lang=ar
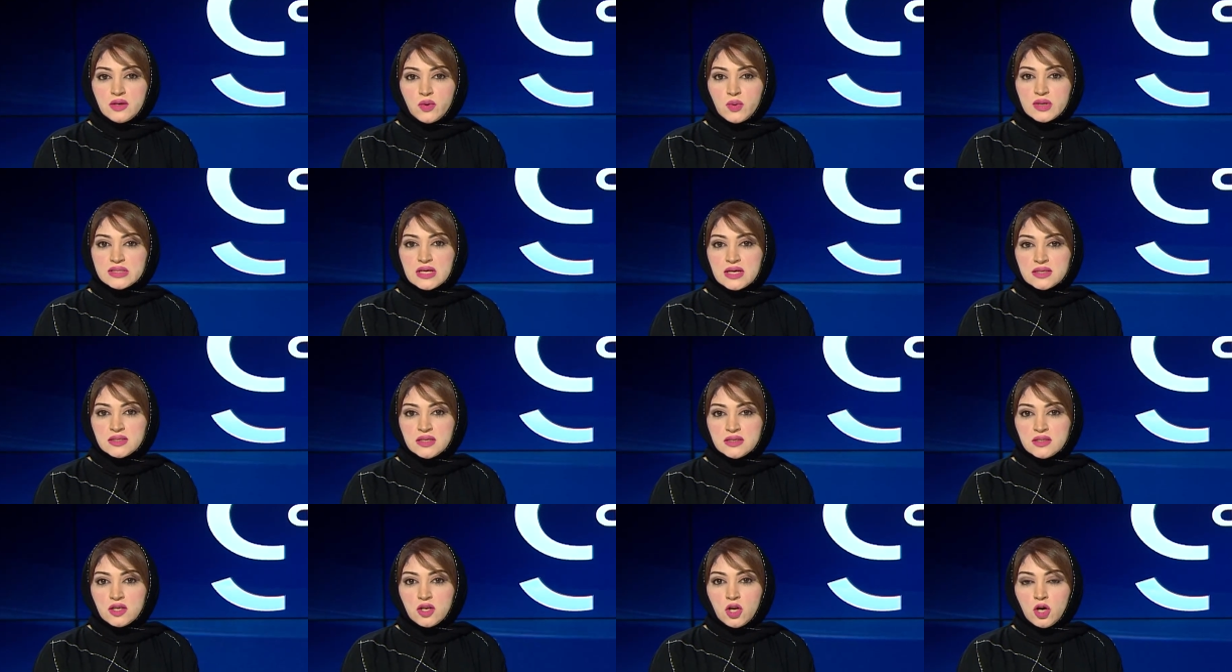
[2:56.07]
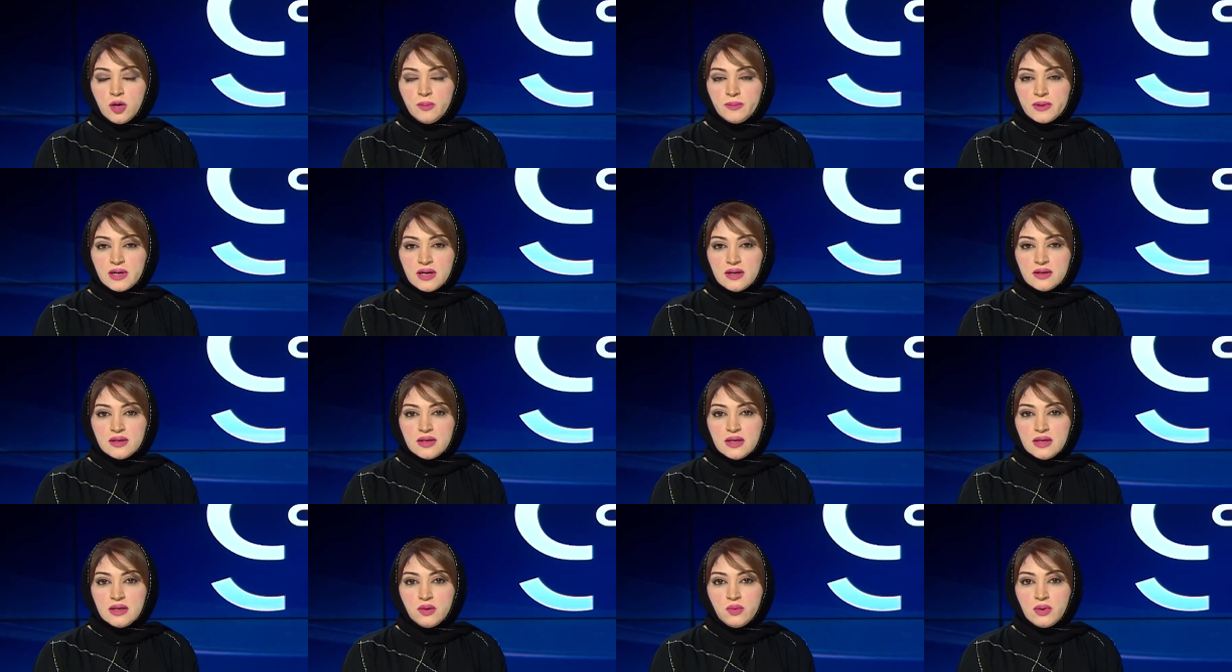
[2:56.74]
والتخطيط
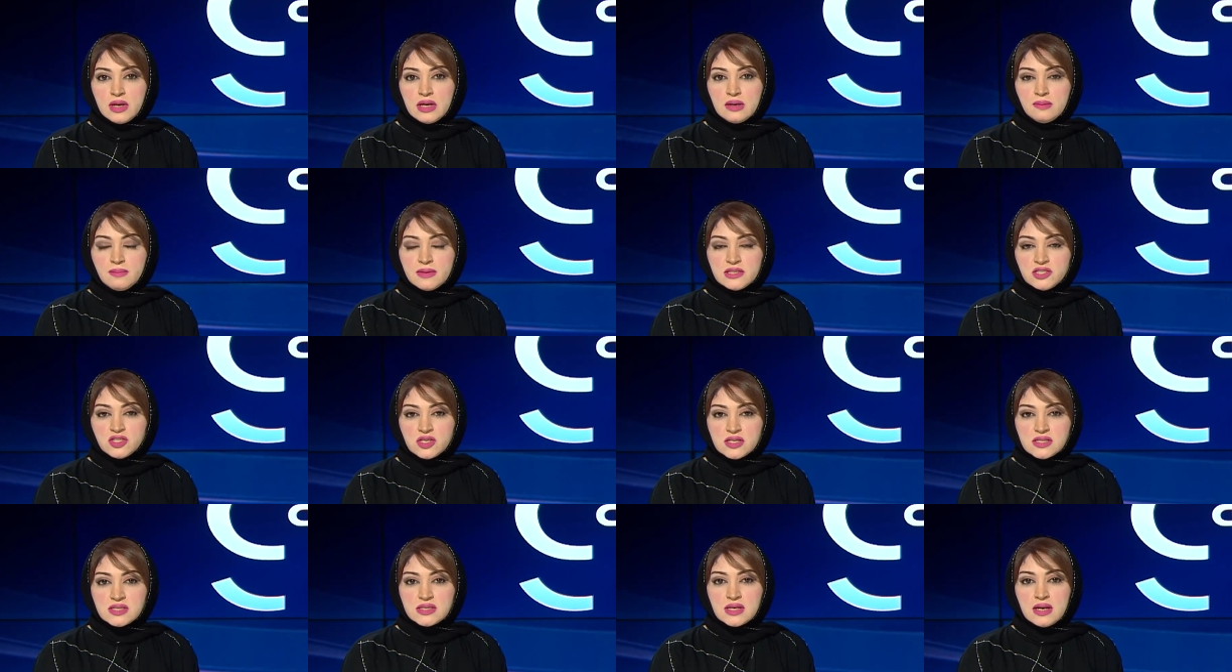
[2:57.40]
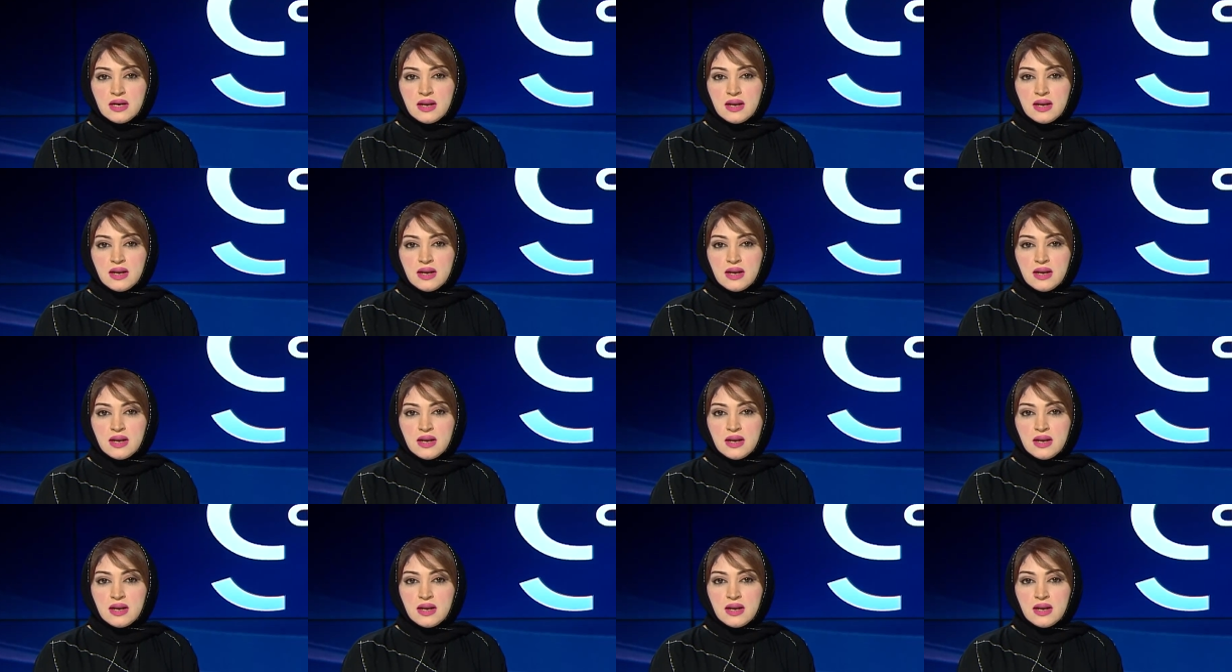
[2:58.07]
العمراني والمجلس